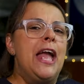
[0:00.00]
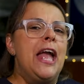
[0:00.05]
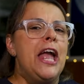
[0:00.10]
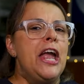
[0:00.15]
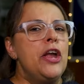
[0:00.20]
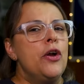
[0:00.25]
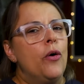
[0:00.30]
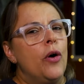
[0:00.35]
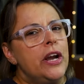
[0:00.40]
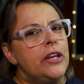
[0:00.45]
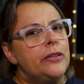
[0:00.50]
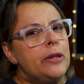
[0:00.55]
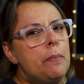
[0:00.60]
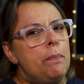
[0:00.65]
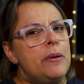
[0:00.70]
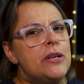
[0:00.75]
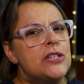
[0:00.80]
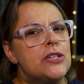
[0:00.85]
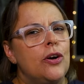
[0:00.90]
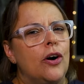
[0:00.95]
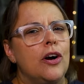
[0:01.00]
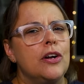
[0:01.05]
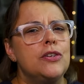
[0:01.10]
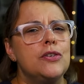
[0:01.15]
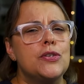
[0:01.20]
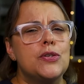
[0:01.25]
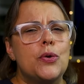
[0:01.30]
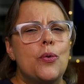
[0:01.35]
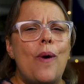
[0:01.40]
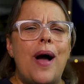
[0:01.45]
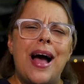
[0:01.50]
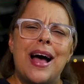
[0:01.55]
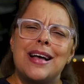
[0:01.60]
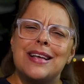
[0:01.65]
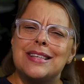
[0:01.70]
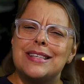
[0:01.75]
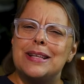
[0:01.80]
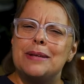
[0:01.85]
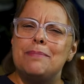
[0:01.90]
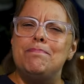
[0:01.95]
em oito episódios
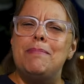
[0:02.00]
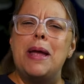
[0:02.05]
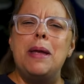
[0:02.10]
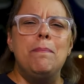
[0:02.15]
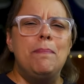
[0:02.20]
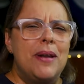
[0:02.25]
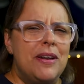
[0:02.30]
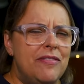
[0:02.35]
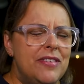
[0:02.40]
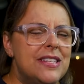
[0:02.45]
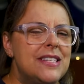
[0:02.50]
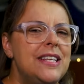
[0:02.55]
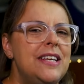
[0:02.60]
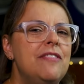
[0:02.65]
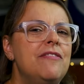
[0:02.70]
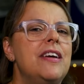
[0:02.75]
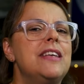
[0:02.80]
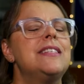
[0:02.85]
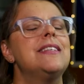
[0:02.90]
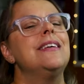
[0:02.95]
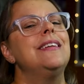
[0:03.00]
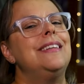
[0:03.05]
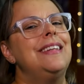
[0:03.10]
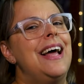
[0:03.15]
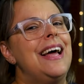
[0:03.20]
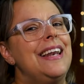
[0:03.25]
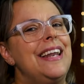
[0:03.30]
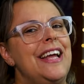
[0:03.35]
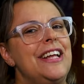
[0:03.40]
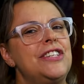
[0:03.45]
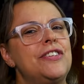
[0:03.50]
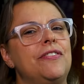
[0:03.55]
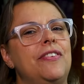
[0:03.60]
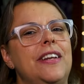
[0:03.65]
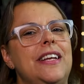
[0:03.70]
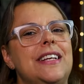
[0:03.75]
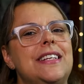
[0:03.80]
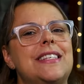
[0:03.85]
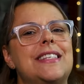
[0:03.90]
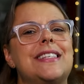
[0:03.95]
quase bem previsíveis na
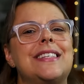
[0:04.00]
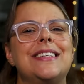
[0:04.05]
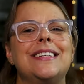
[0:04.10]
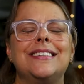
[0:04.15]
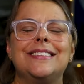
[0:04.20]
Netflix.